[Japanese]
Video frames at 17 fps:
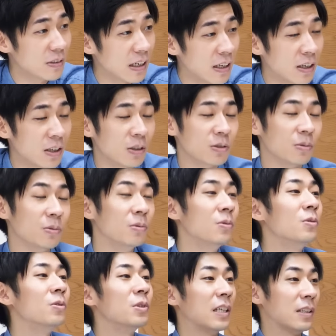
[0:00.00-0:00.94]
はい、あ、そ
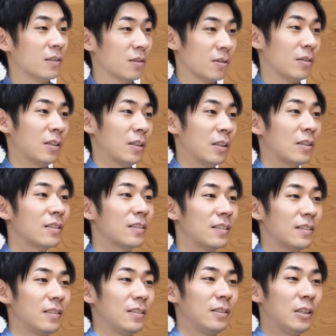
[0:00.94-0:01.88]
うなんですね、はい、
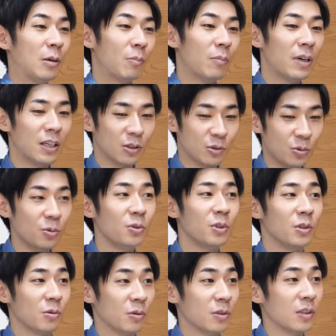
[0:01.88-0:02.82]
いや、まあそう
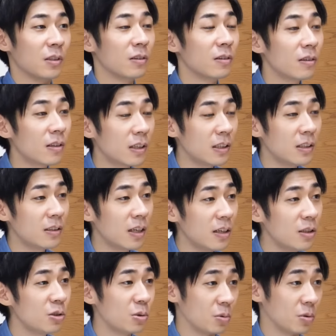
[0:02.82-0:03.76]
ですよね。絶対
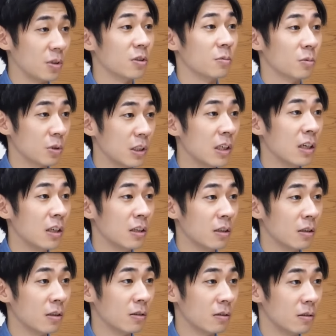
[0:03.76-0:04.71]
転職ですもんね、芸
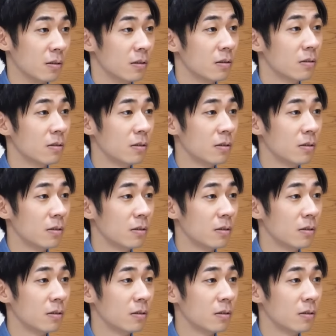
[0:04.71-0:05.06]
人なんて。